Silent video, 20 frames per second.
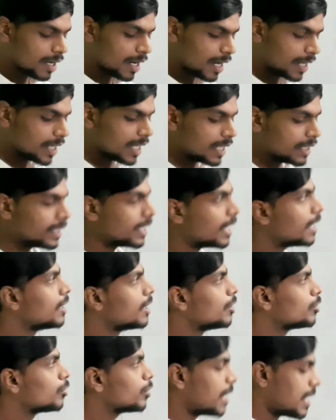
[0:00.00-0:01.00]
हटा दिया
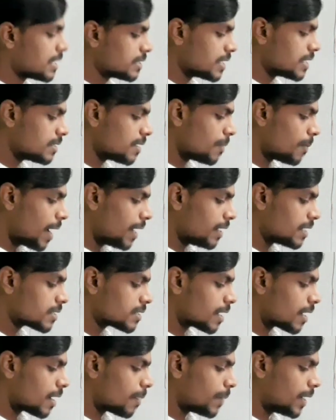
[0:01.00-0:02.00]
तो यहाँ से इसे माइनस
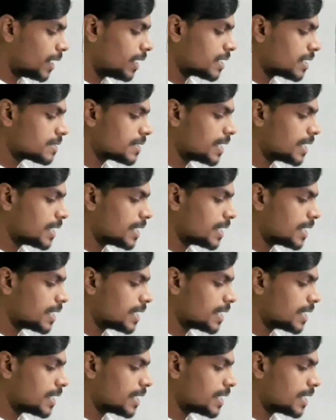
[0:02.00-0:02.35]
करना पड़ेगा